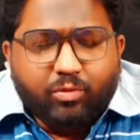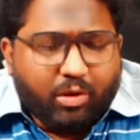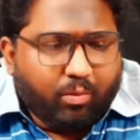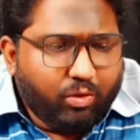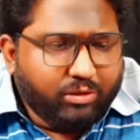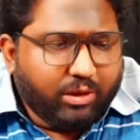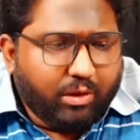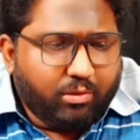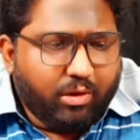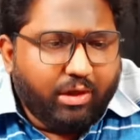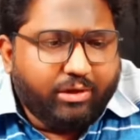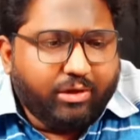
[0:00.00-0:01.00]

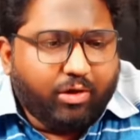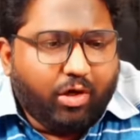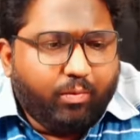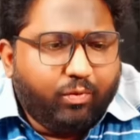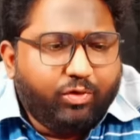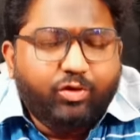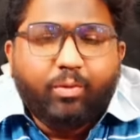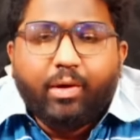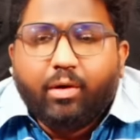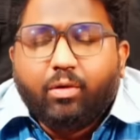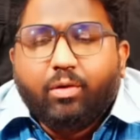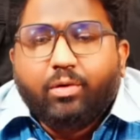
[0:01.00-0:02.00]
వనభోజనాలకో లేకపోతే కాపు
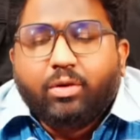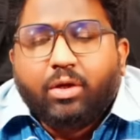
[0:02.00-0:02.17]
ఉద్యమాలకో